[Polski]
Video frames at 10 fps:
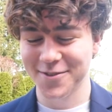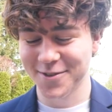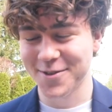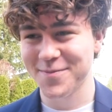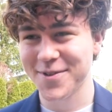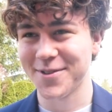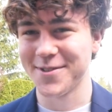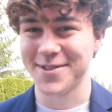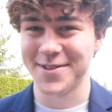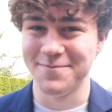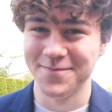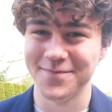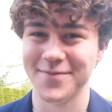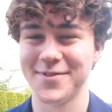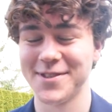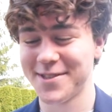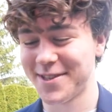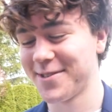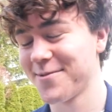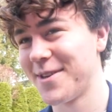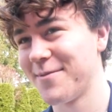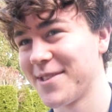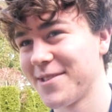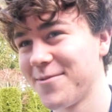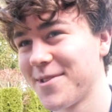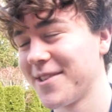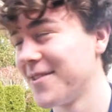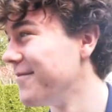Tylko polski, więc stresu nie ma za dużego.